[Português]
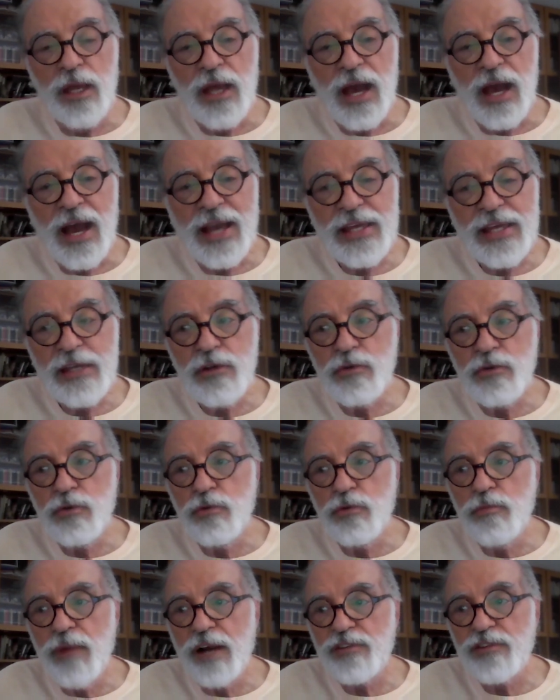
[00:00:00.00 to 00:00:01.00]
Aí
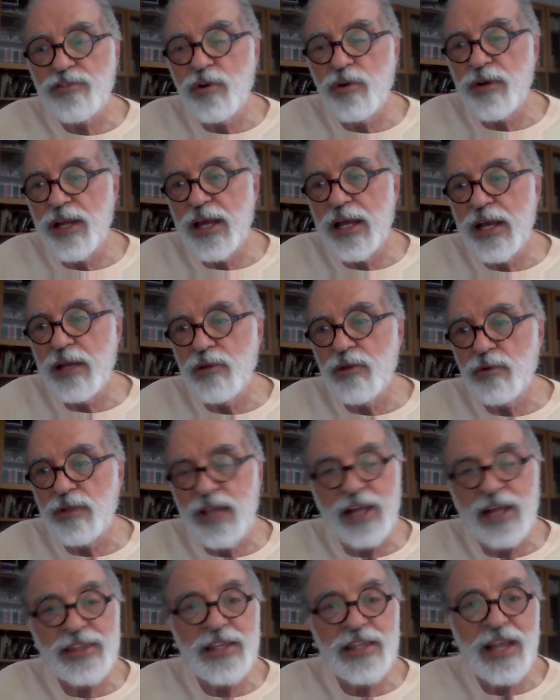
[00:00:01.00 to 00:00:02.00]
o Márcio Aurélio,
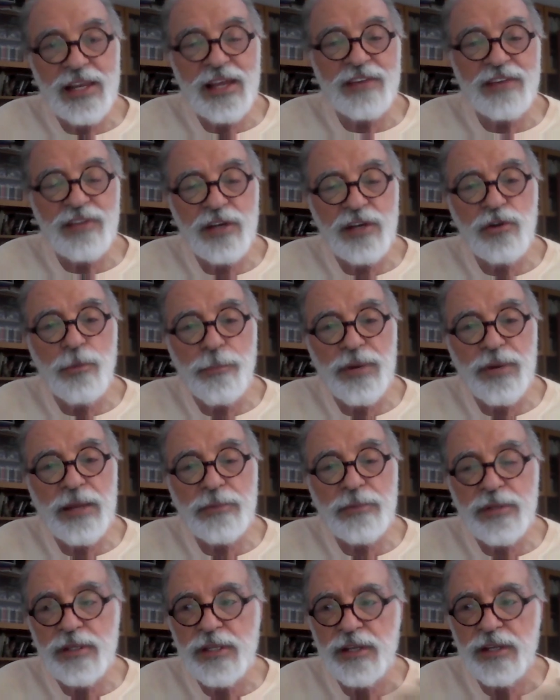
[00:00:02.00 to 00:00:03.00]
que aliás ganhou o
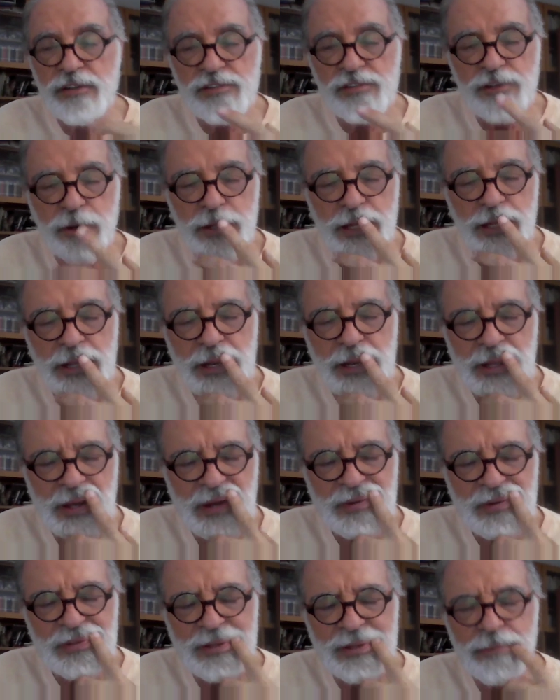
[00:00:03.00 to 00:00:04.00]
prêmio de direção naquele
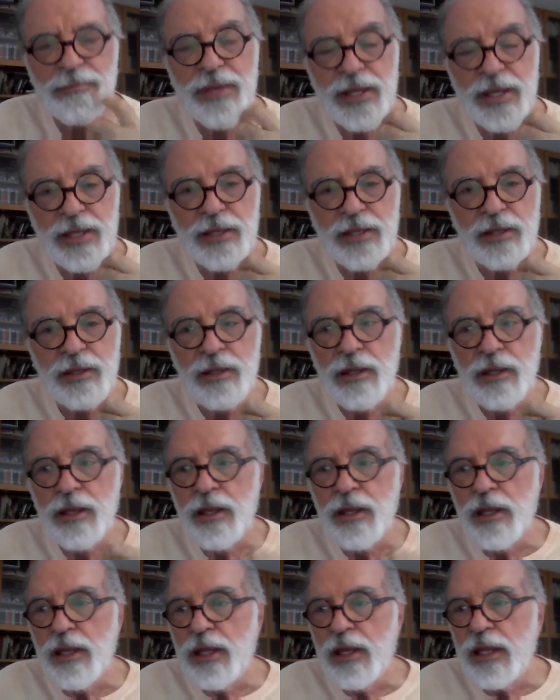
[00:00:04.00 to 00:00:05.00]
ano também,
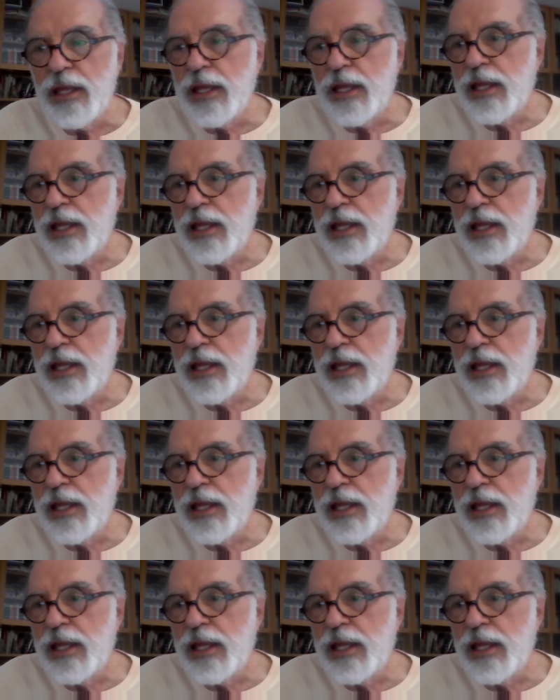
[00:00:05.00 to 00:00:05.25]
qual que era